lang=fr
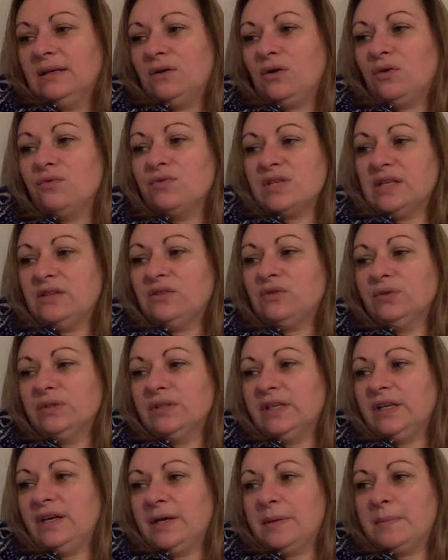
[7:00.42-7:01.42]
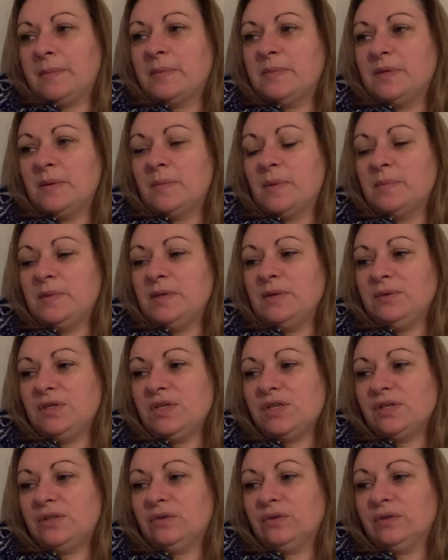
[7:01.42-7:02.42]
Quand vous êtes rentrés avec papier mamie, oui,
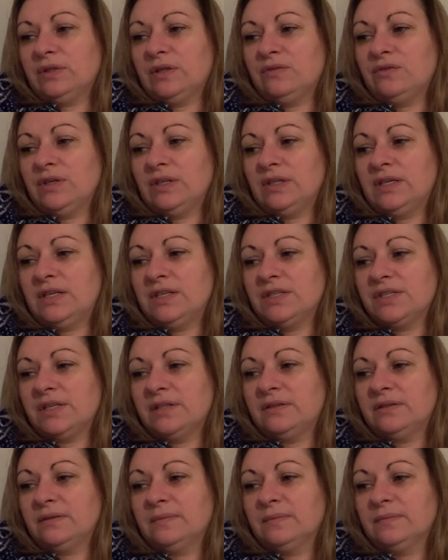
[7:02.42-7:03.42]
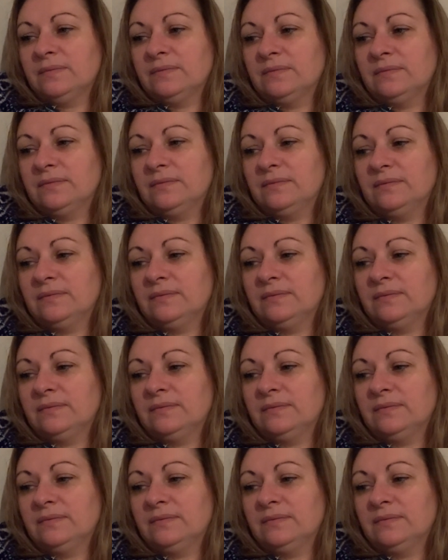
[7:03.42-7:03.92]
j'étais en train de faire des lingettes. Euh,